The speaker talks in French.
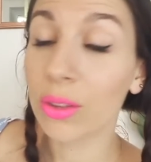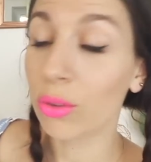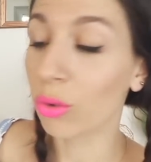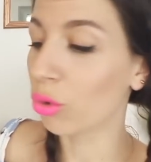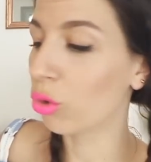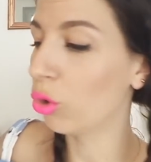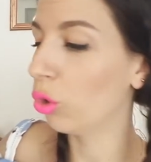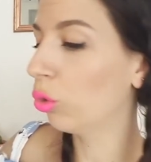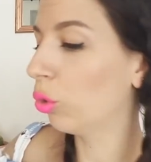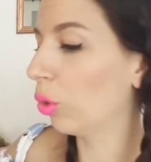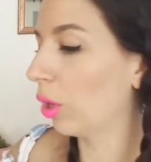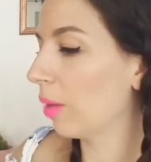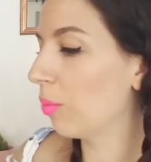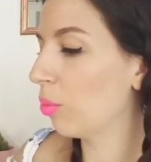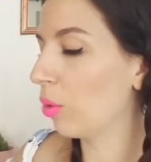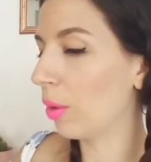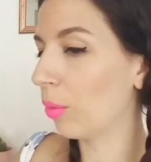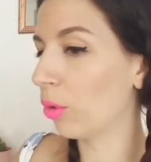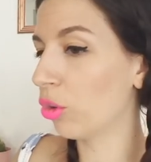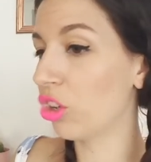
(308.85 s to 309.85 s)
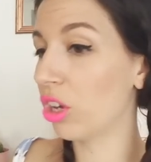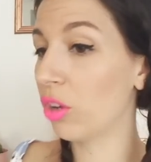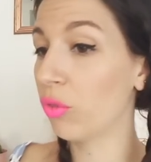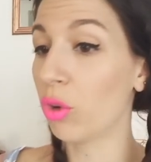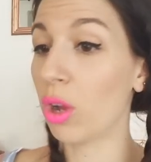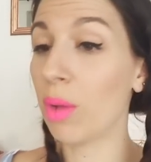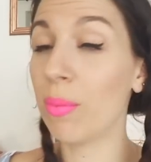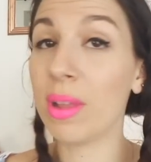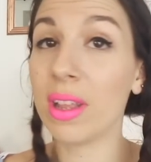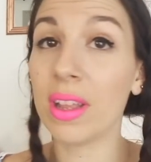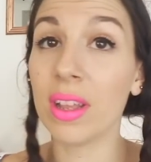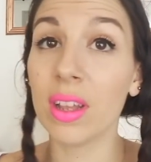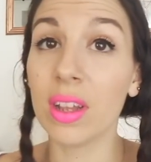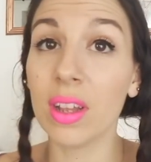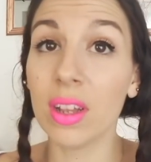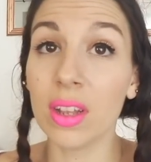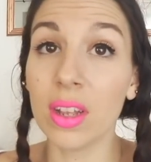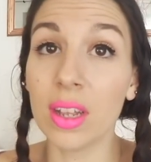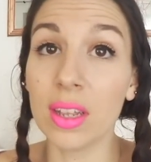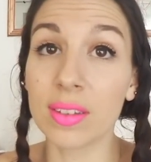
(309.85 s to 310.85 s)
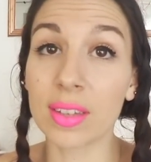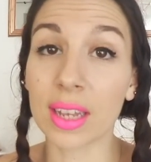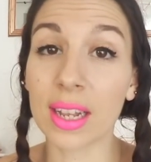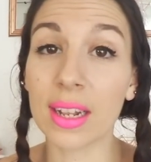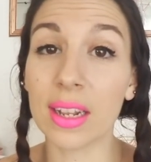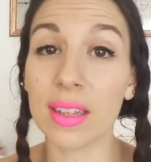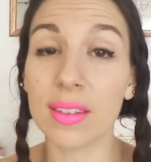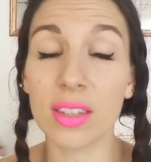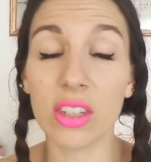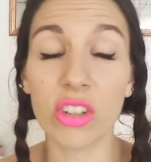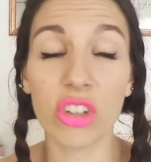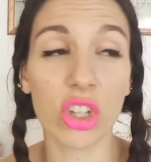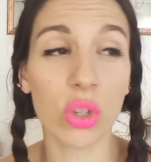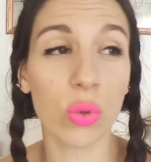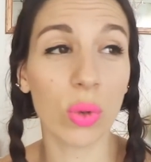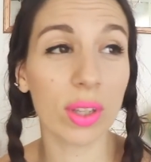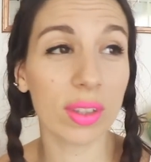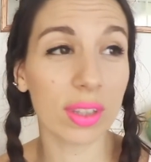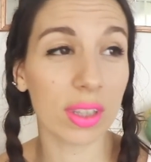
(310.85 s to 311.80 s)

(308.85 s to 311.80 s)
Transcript: Donc je le saurai pour la prochaine fois, mais c'est vrai que les sites chinois,